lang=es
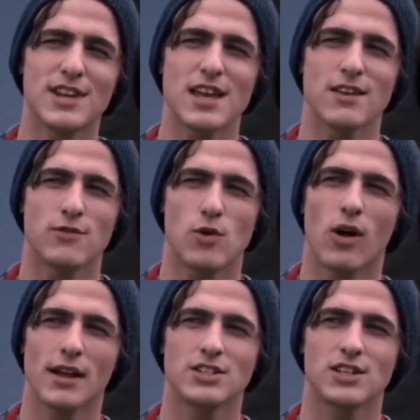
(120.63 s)
diciendo que
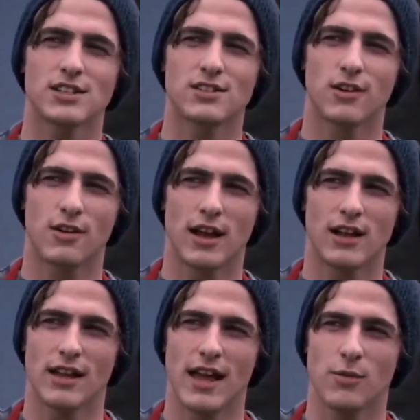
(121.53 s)
si tuvieran la
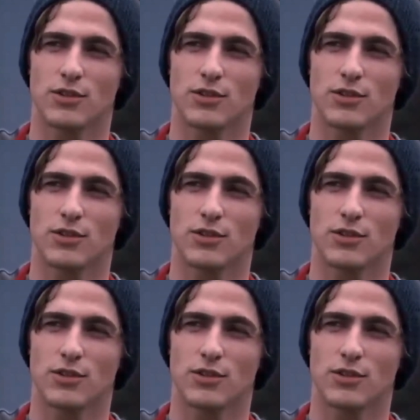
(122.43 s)
oportunidad de ir a